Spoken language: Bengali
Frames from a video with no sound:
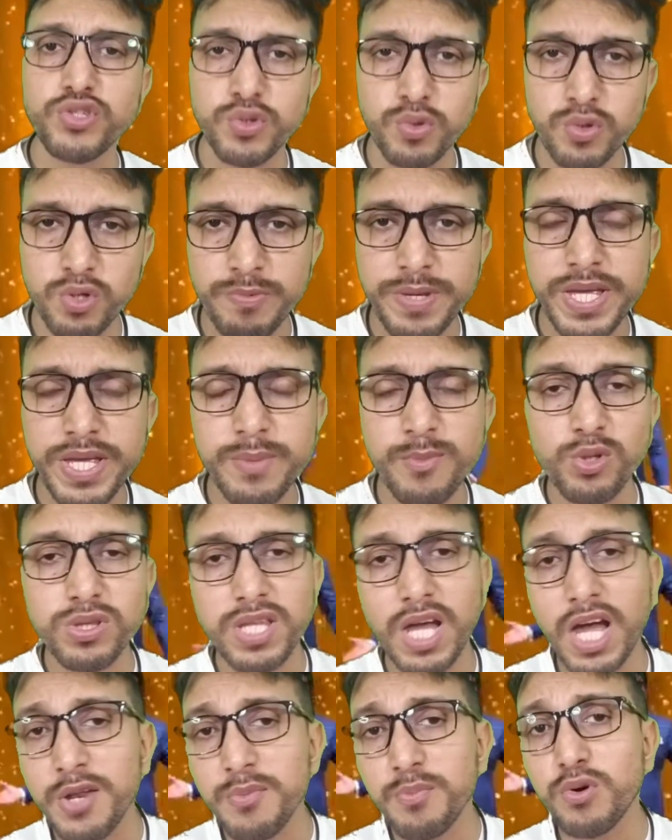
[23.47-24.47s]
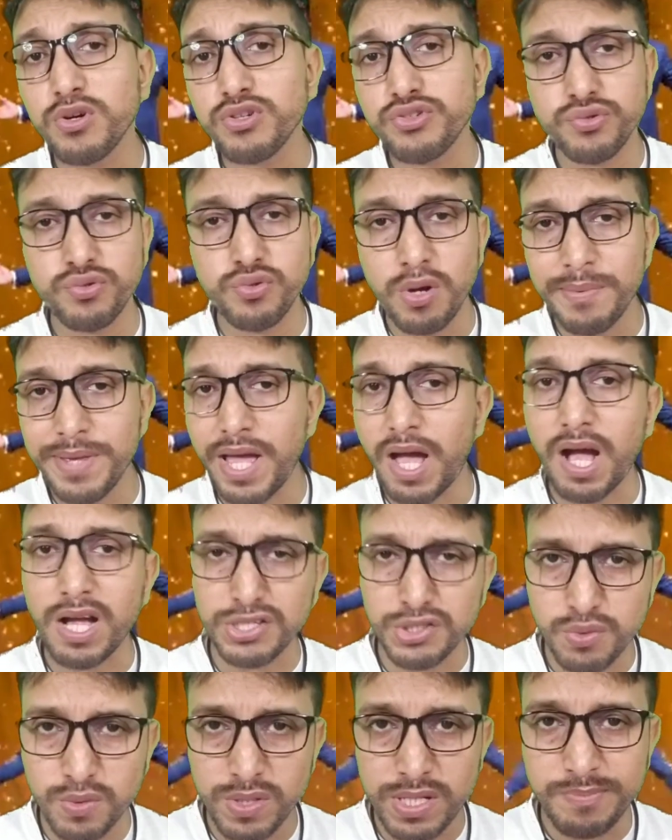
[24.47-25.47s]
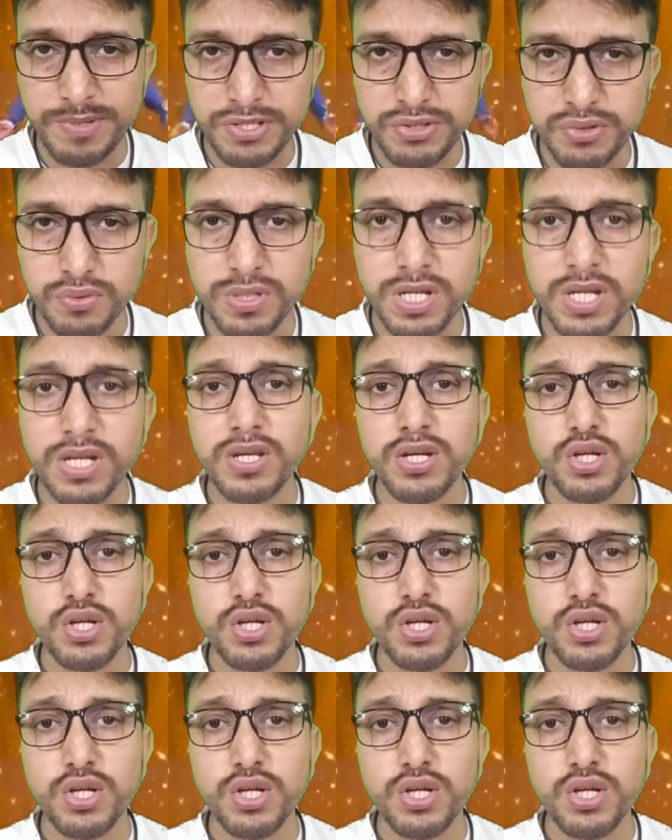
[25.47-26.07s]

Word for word: চলবে এবং তারপর শুরু হবে আসল এপিসোড